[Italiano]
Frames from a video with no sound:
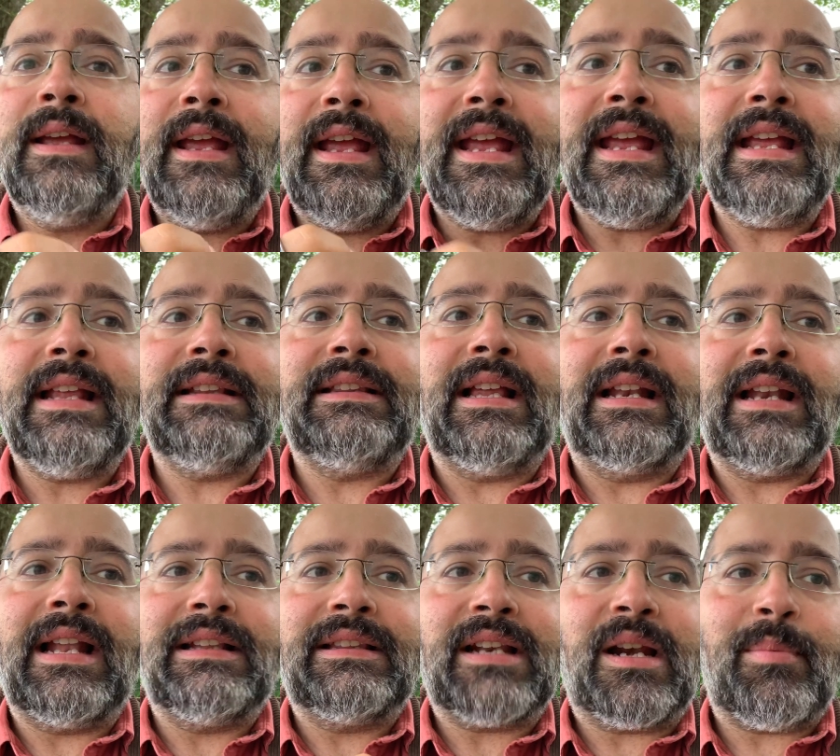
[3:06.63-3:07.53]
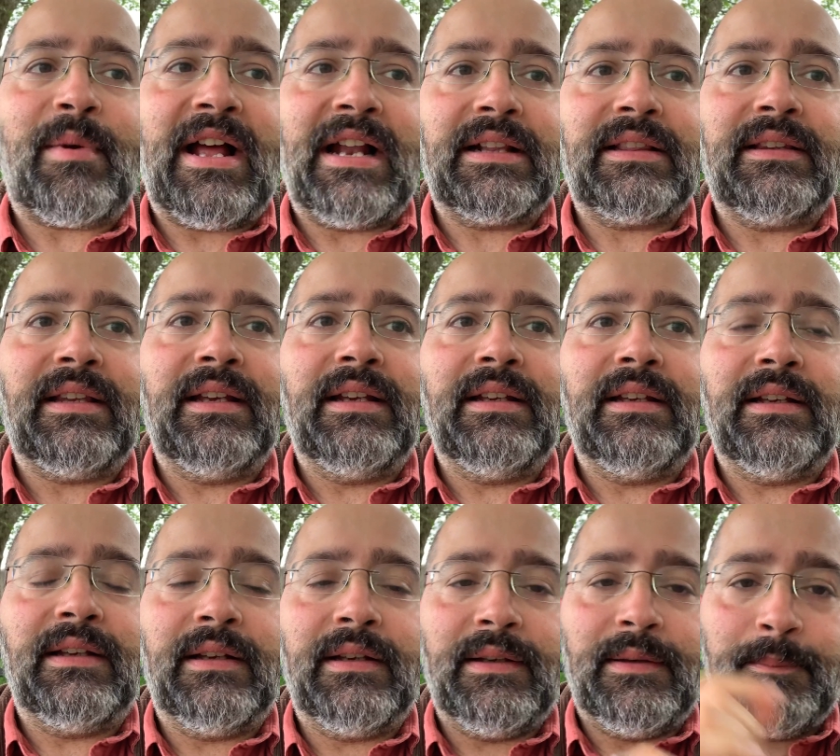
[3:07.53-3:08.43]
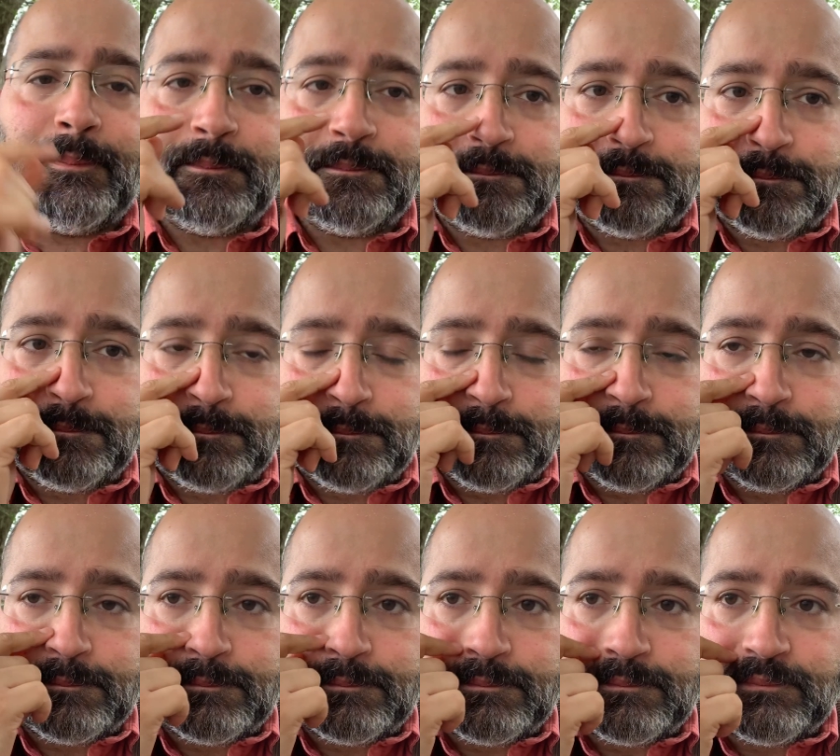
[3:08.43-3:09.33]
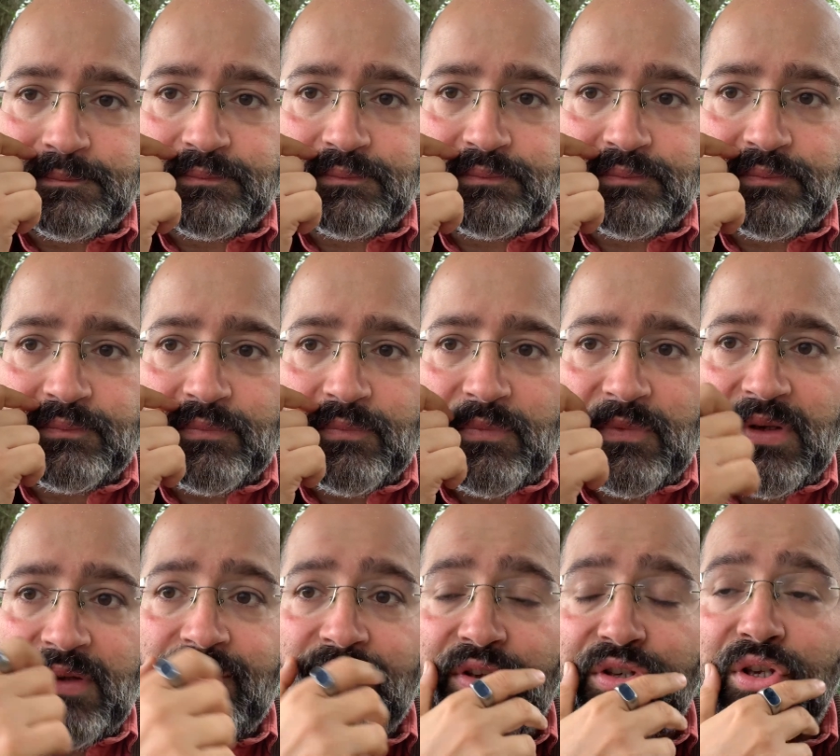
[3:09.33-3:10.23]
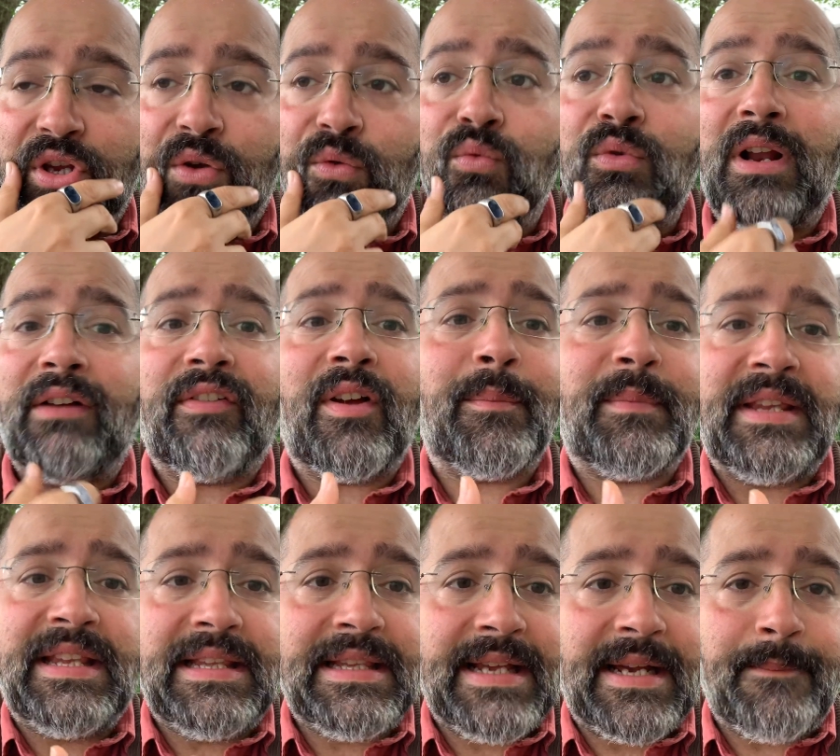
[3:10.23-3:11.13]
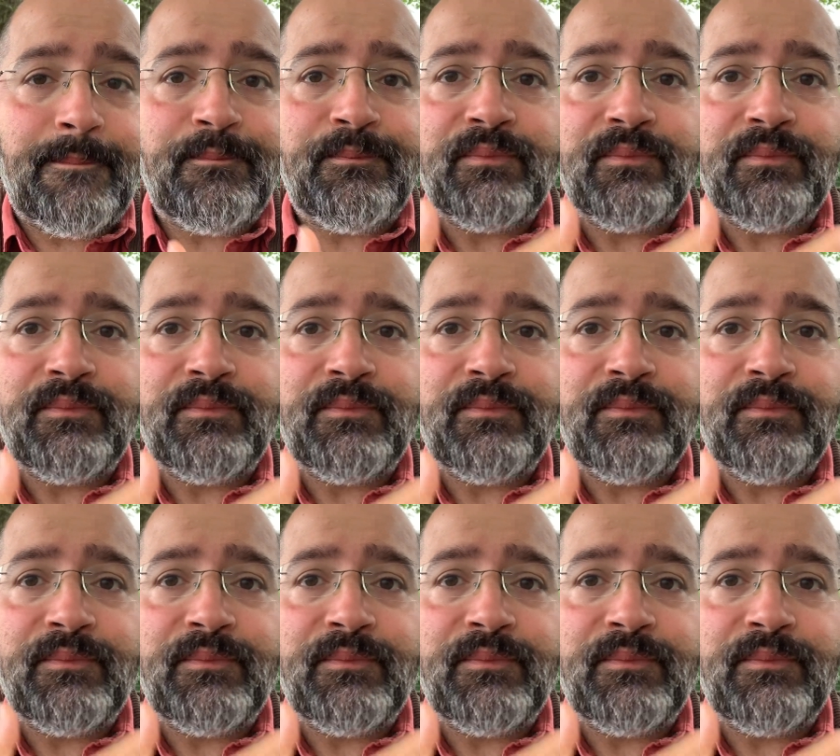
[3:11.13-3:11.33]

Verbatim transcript: e dall'altra parte um, invece una famiglia